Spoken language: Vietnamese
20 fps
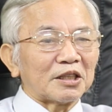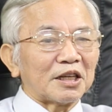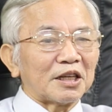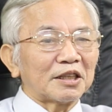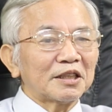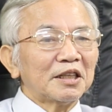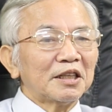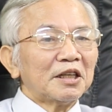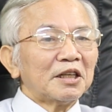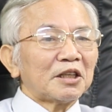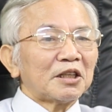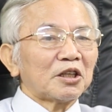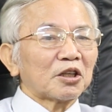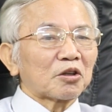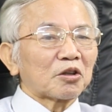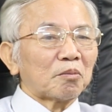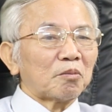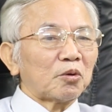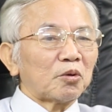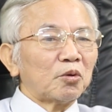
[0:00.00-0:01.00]
tường ấy,
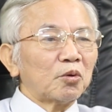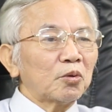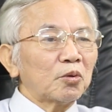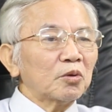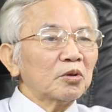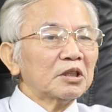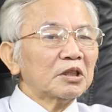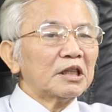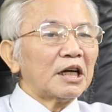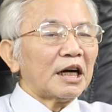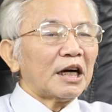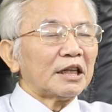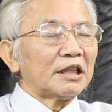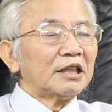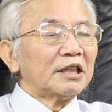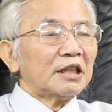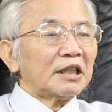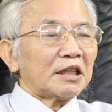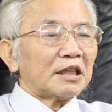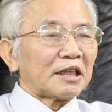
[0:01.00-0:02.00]
có một lũ người
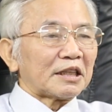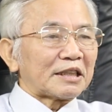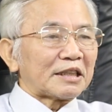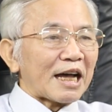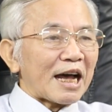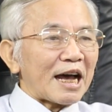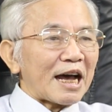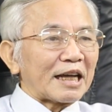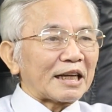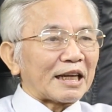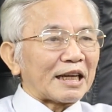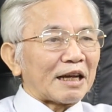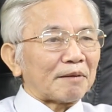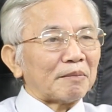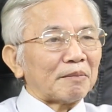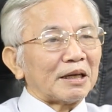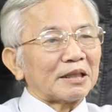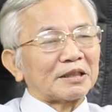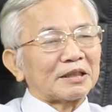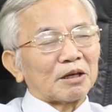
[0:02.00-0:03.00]
à, ra là
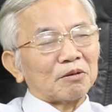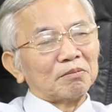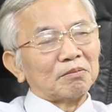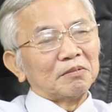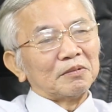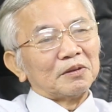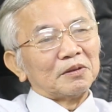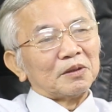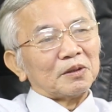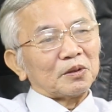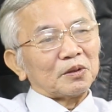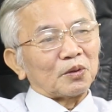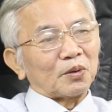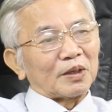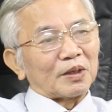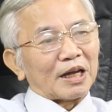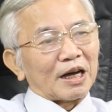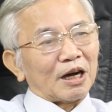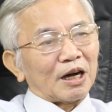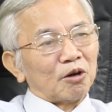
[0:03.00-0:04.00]
bờ sông
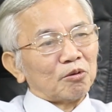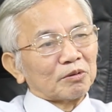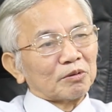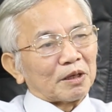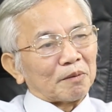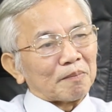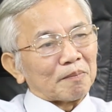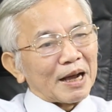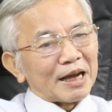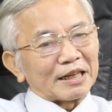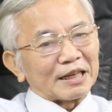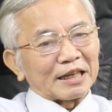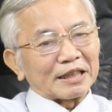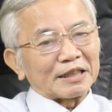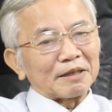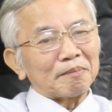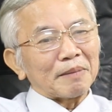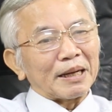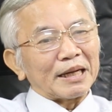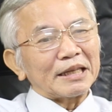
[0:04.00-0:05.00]
rồi là ông thì mang cả
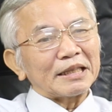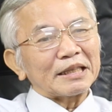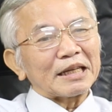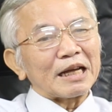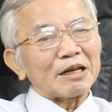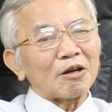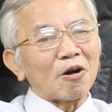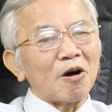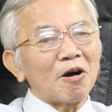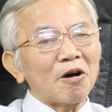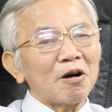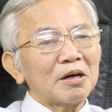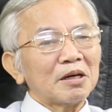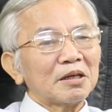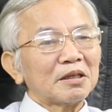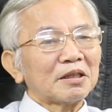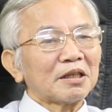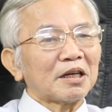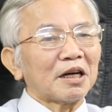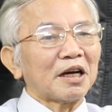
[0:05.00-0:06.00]
cái máy ra đo
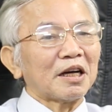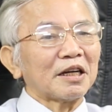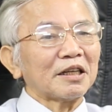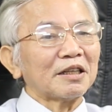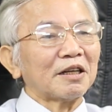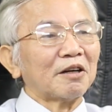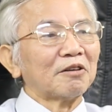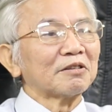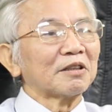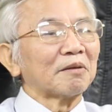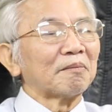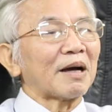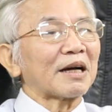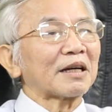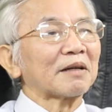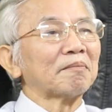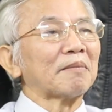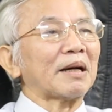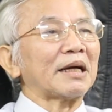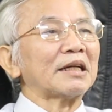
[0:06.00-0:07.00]
à, ông thì mang
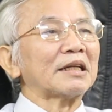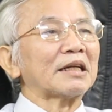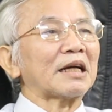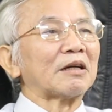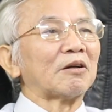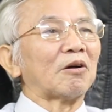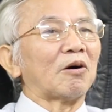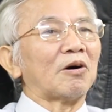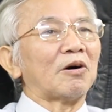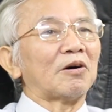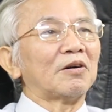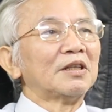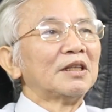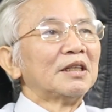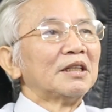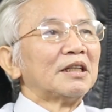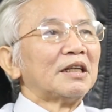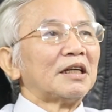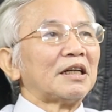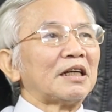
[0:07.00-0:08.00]
cái máy ra đo
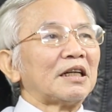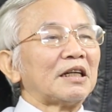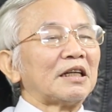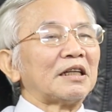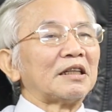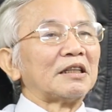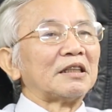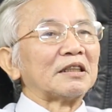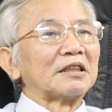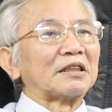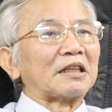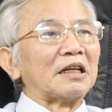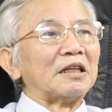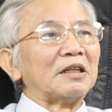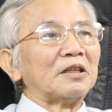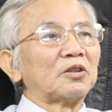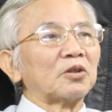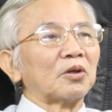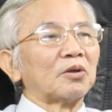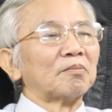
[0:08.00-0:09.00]
à,
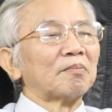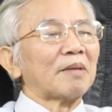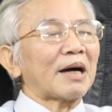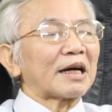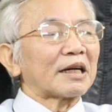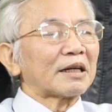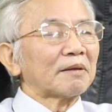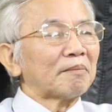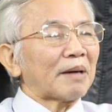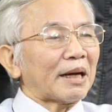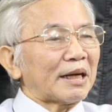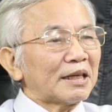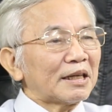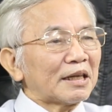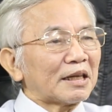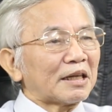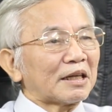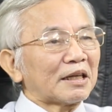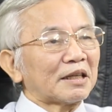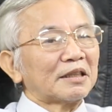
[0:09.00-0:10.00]
tần số mang cái máy
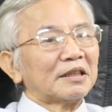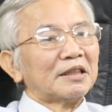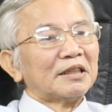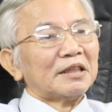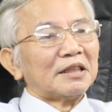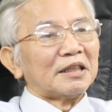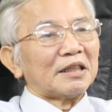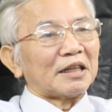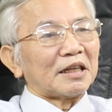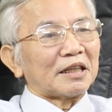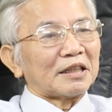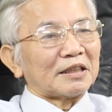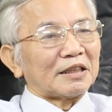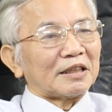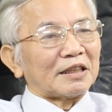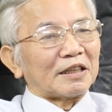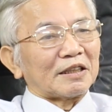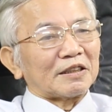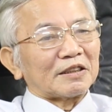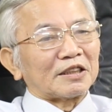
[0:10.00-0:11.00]
à, à,
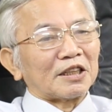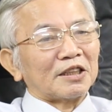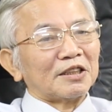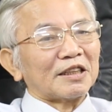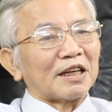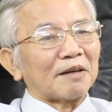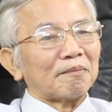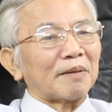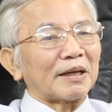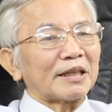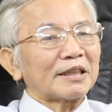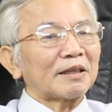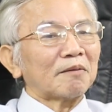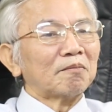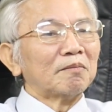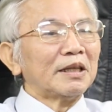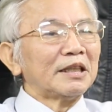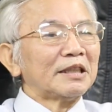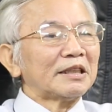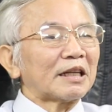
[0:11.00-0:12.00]
xưng là máy
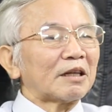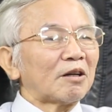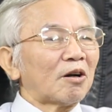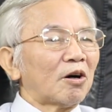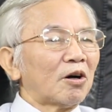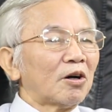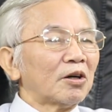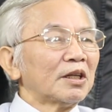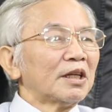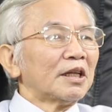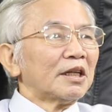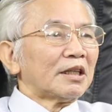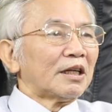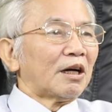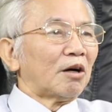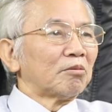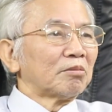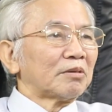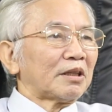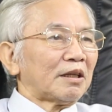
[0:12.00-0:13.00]
tâm linh ra đo
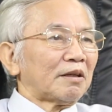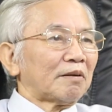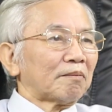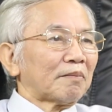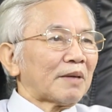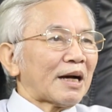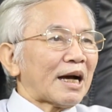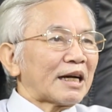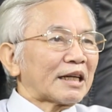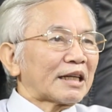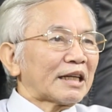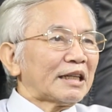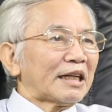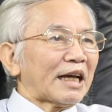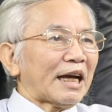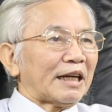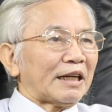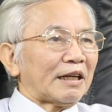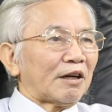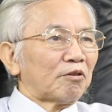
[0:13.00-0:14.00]
ông thì mang cái
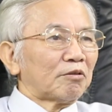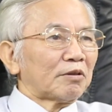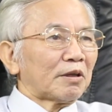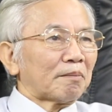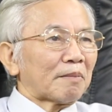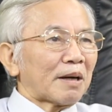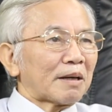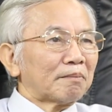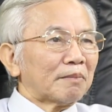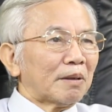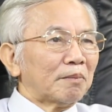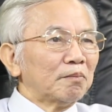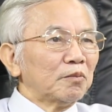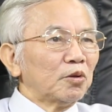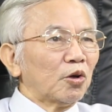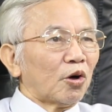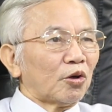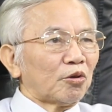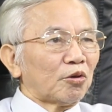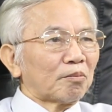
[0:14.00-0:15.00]
này ông thì mang bấm
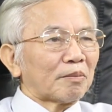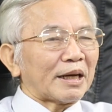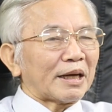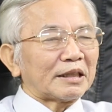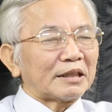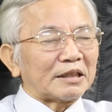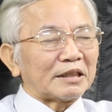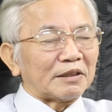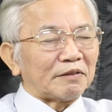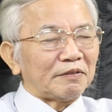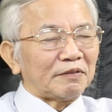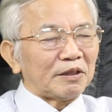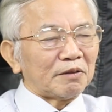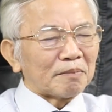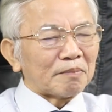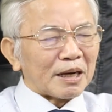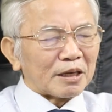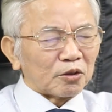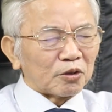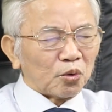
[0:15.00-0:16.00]
độn ông mang tử vi
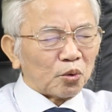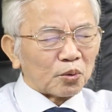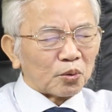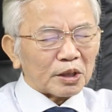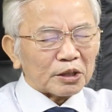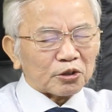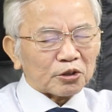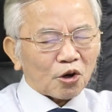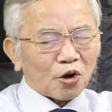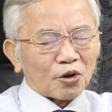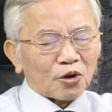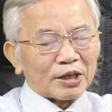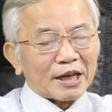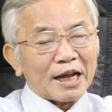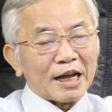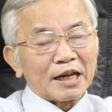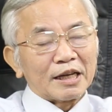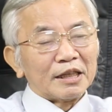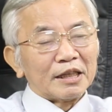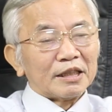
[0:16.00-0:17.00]
mang đủ các trò
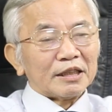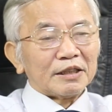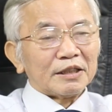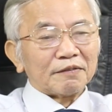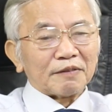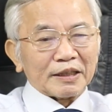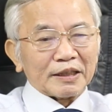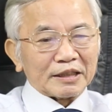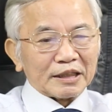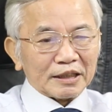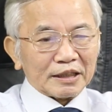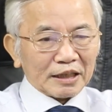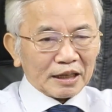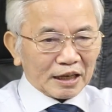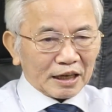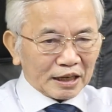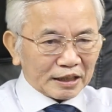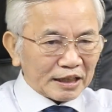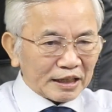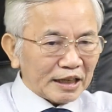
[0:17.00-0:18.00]
ra như vậy thì
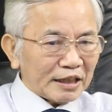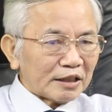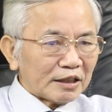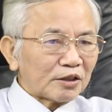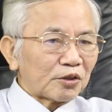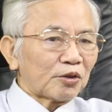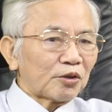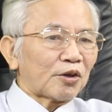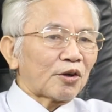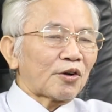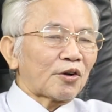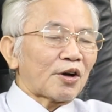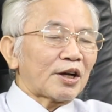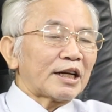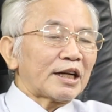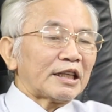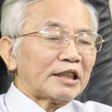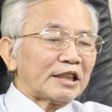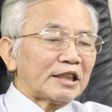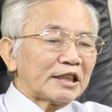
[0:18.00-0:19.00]
ở đây tôi nó nói
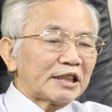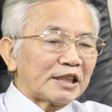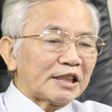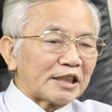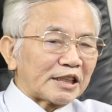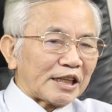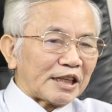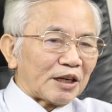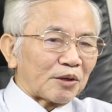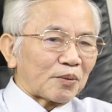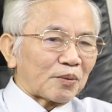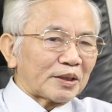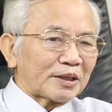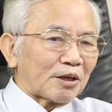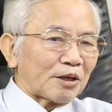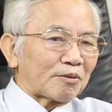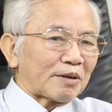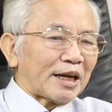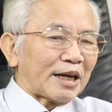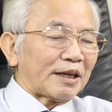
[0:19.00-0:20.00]
là những sự kiện quan
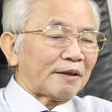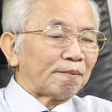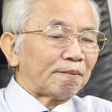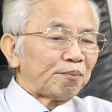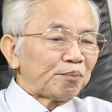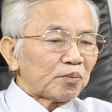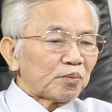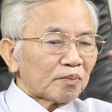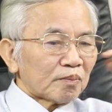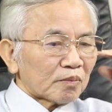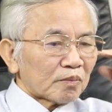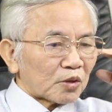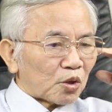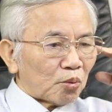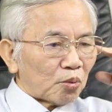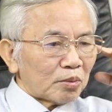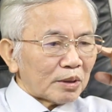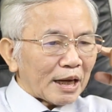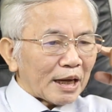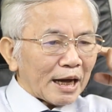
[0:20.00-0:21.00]
trọng này
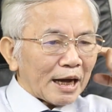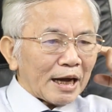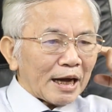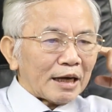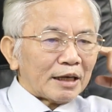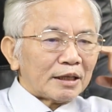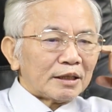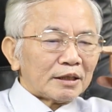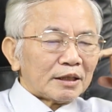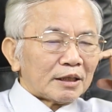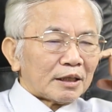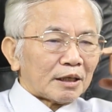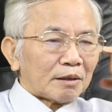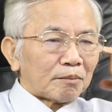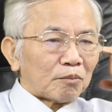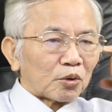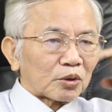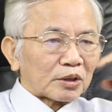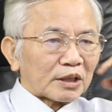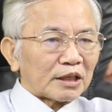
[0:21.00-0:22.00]
cũng là à,
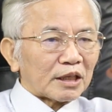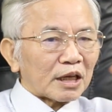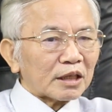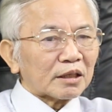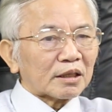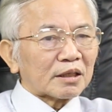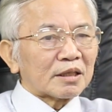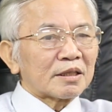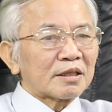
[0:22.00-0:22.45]
một cái đất